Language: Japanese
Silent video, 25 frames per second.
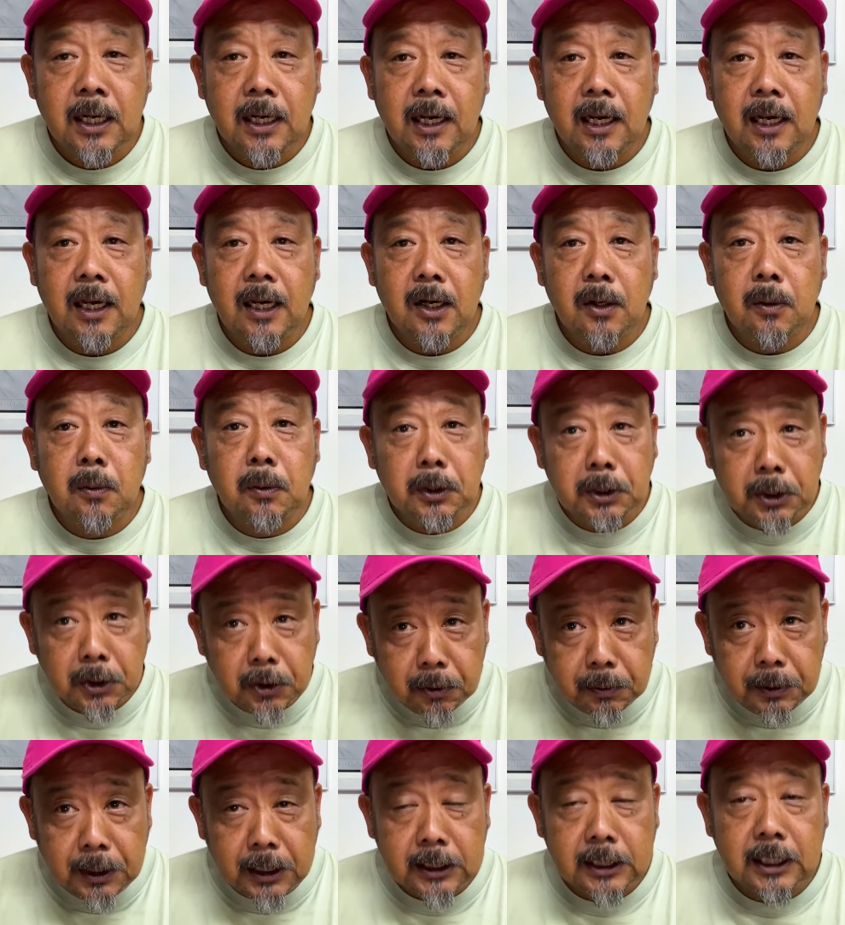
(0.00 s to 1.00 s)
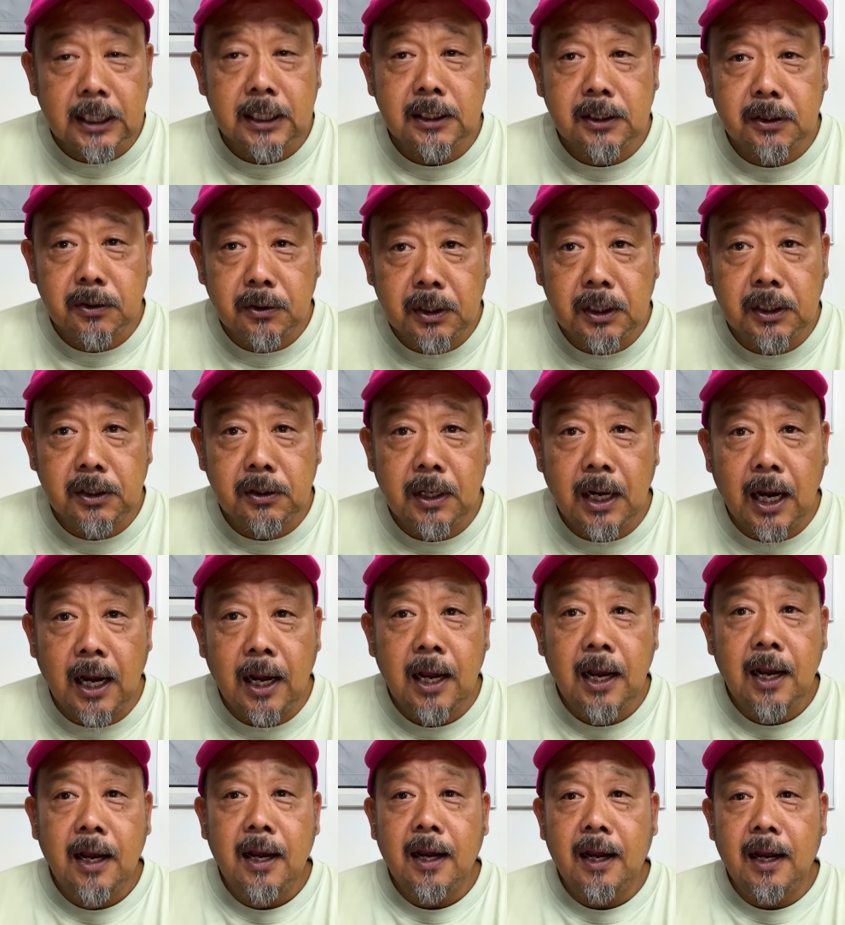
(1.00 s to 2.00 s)
えー、お持ちの皆さんそれぞれ、
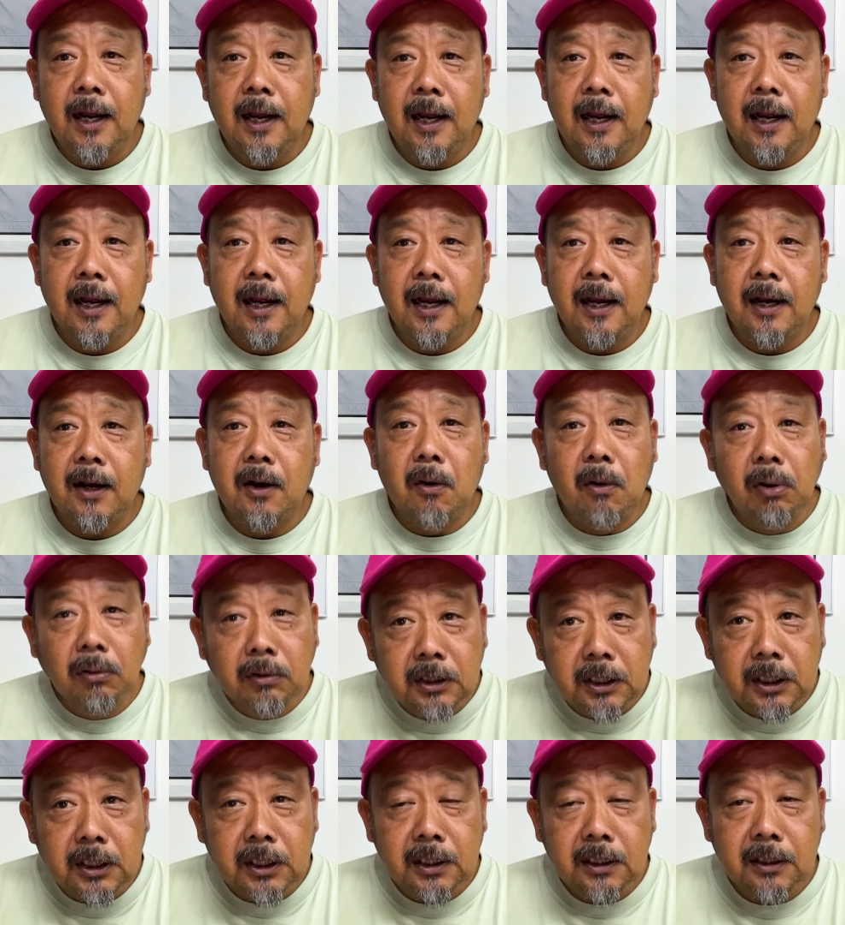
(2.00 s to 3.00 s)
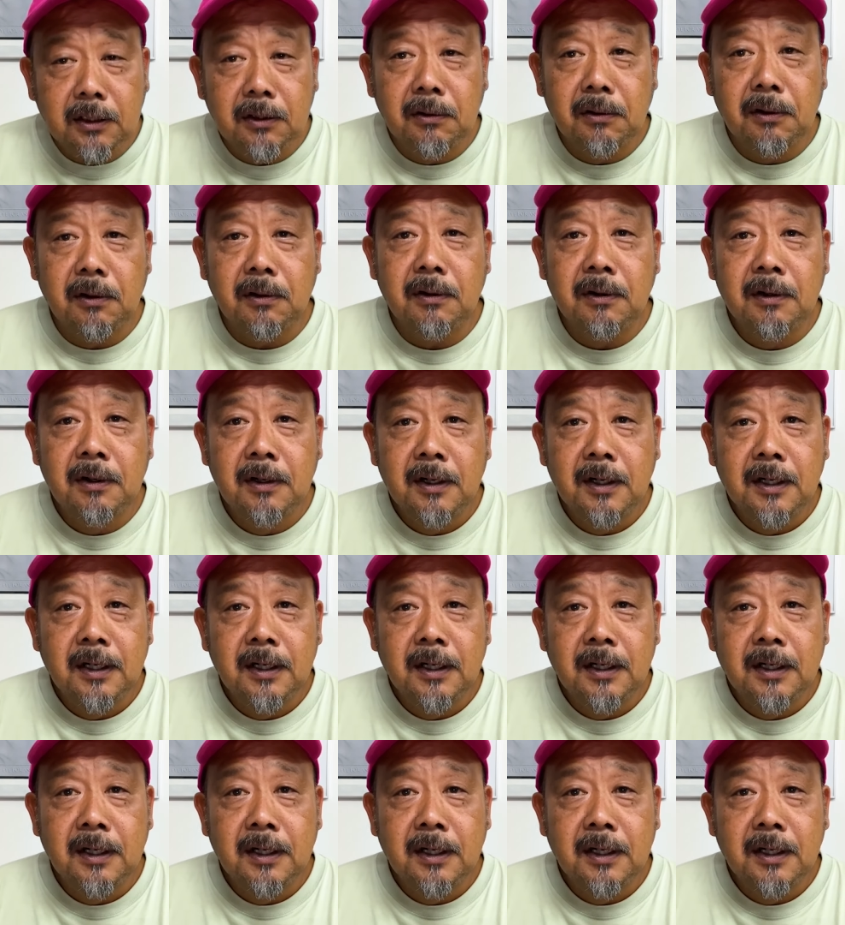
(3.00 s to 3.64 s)
えー、渾身の